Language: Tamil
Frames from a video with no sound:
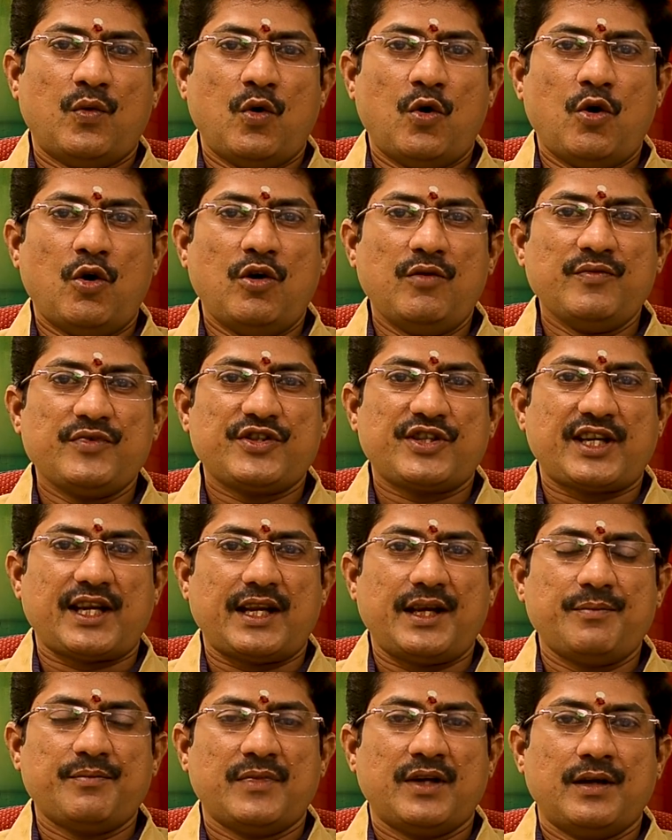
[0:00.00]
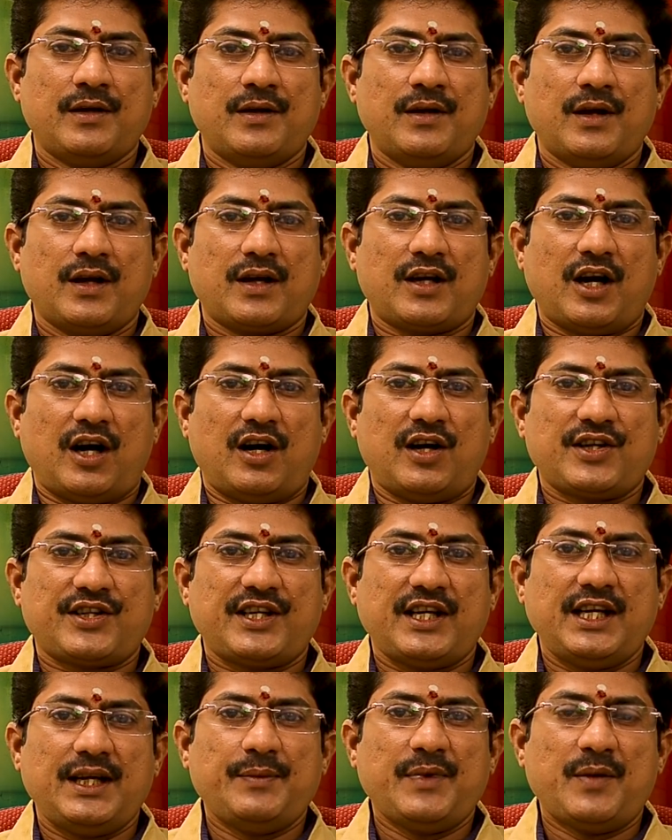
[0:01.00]
ஓம் ஸ்ரீ
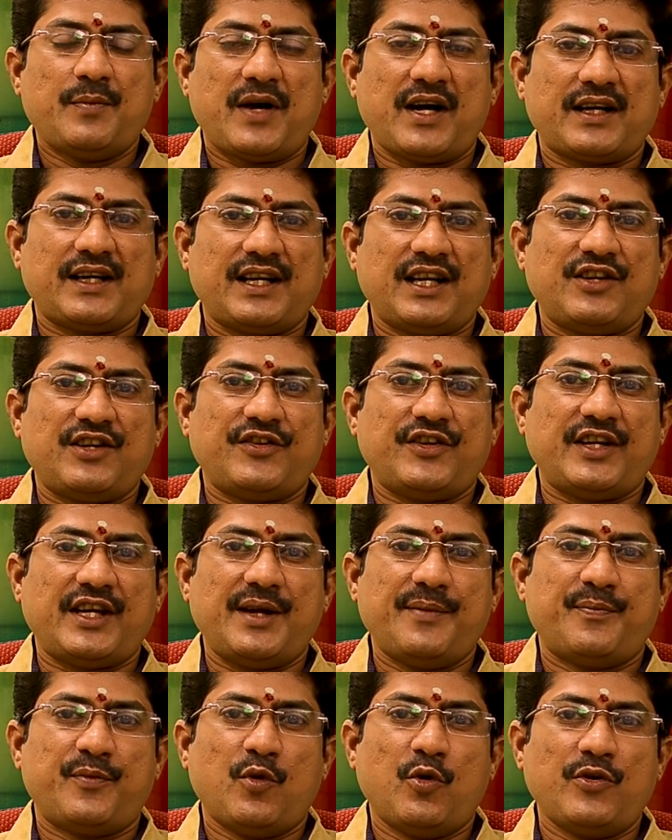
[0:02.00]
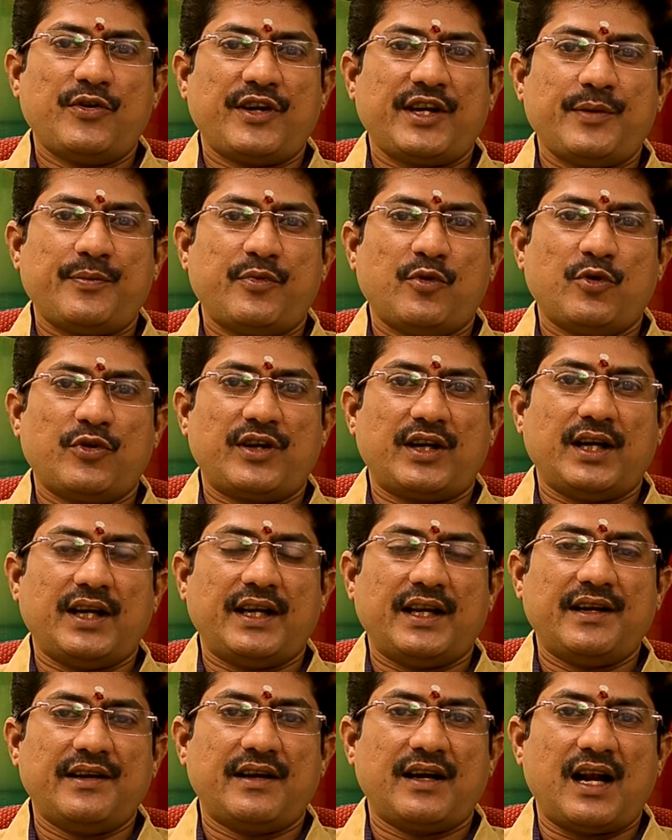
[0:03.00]
காஷீப மகரிஷியை போற்றி போற்றி
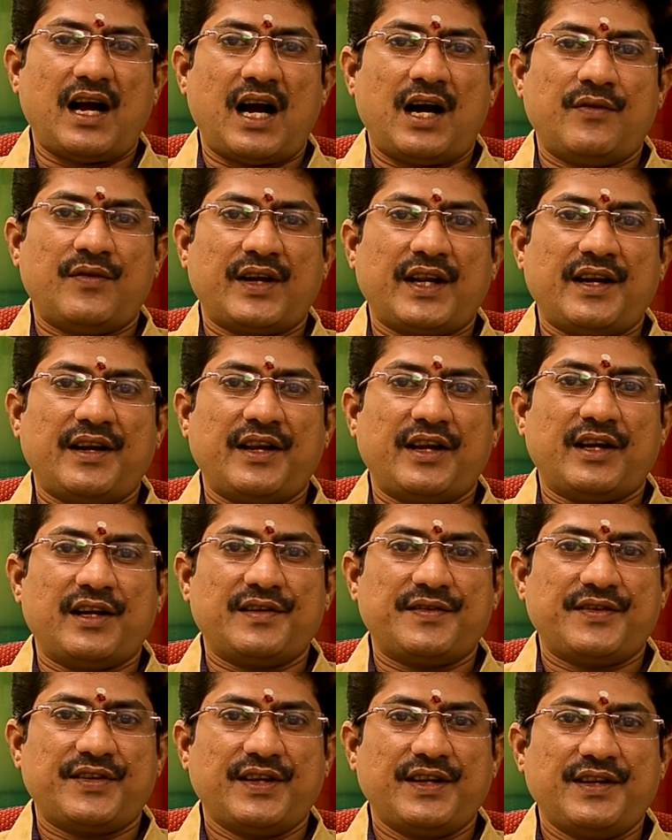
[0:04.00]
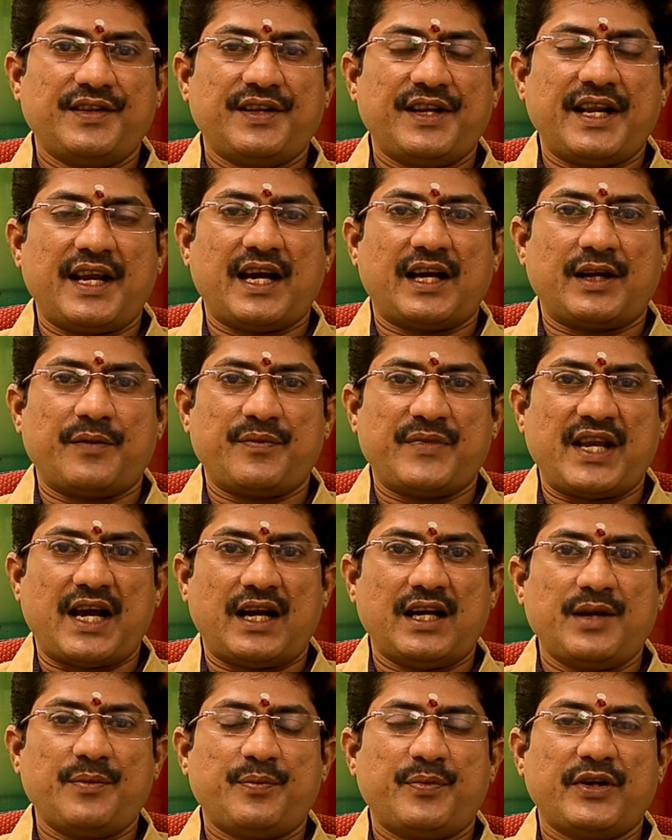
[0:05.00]
என்று அவரை நீங்கள் சிறிது நேரம்
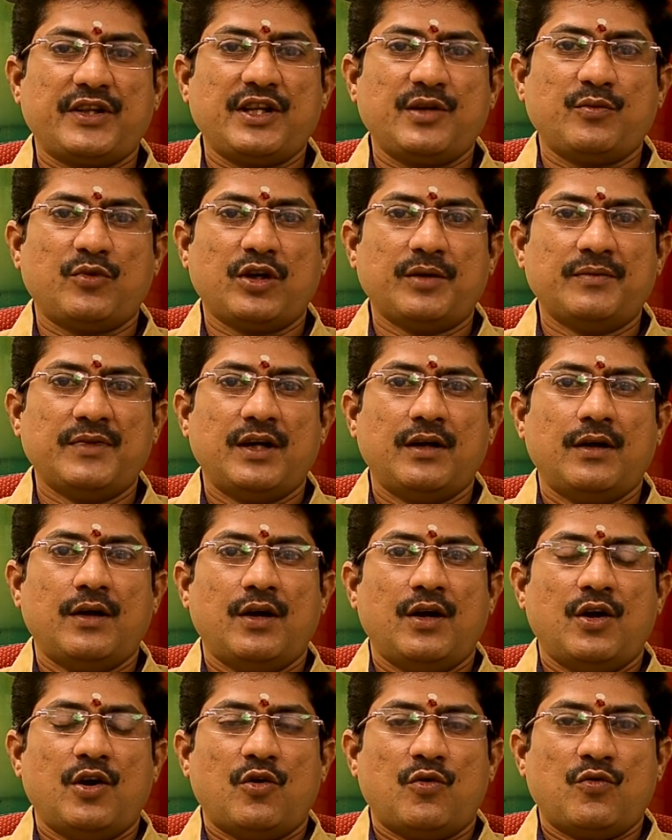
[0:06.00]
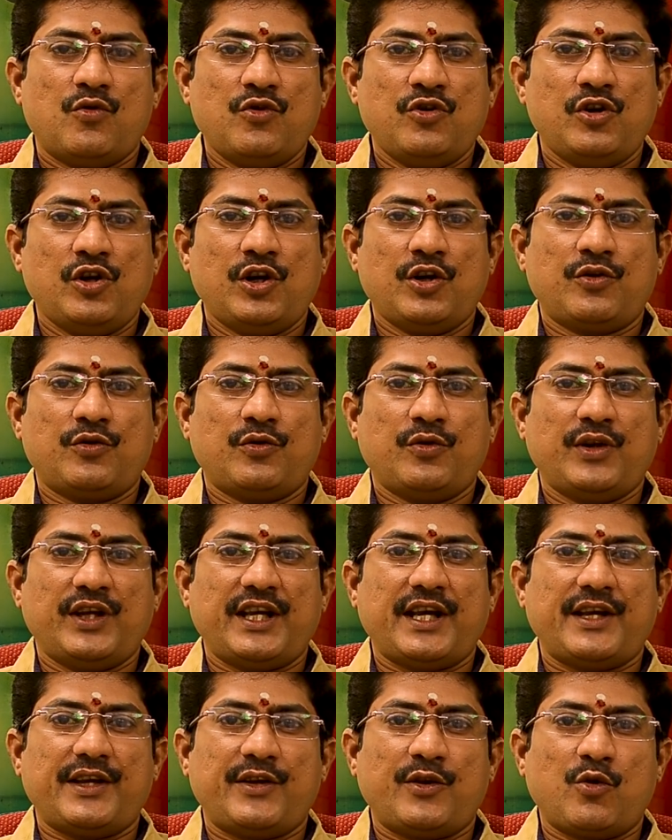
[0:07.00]
தியானிப்பதன் மூலம்
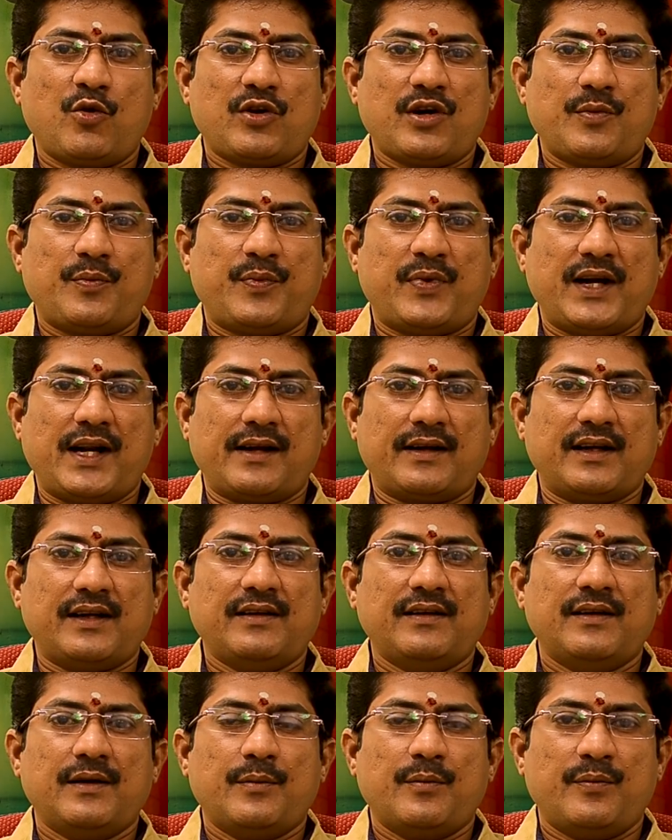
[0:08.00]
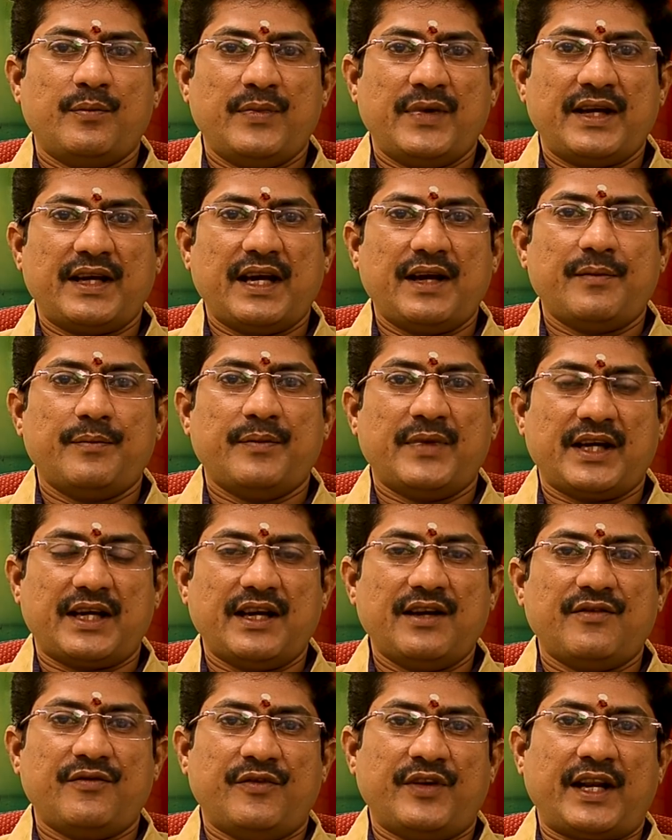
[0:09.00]
உங்களுக்குரிய யோக பலன்கள் மிக மிக
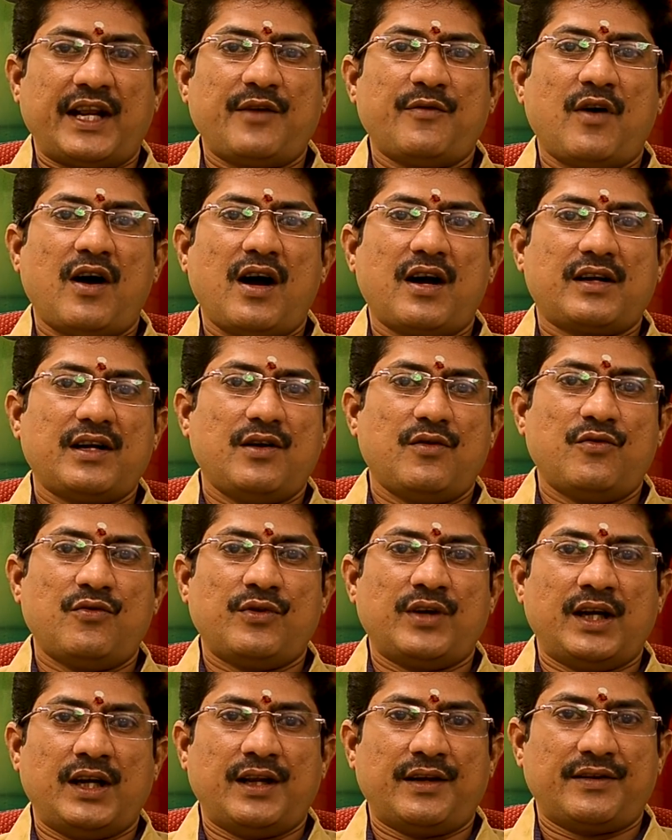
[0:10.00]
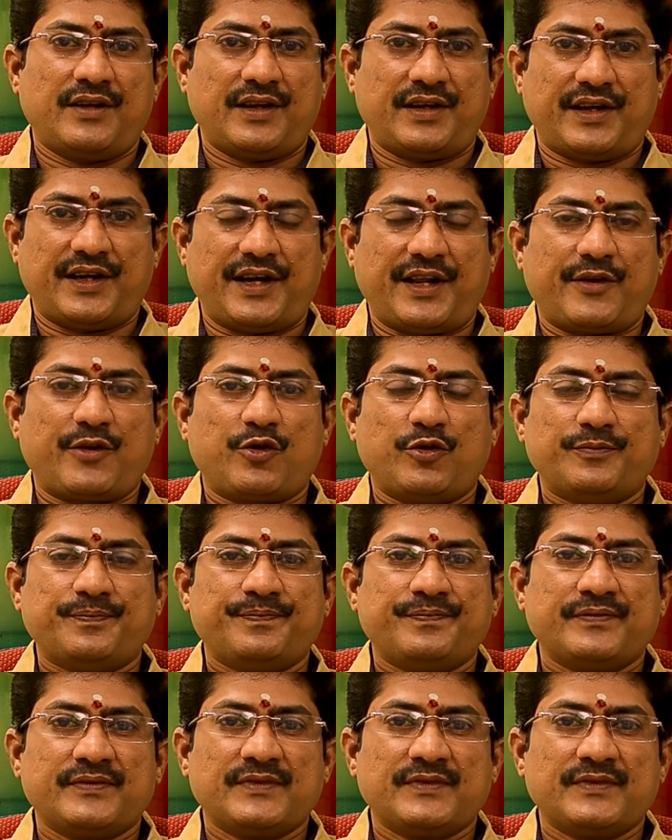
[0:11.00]
விரைவாக உங்களுக்கு கிடைக்கும்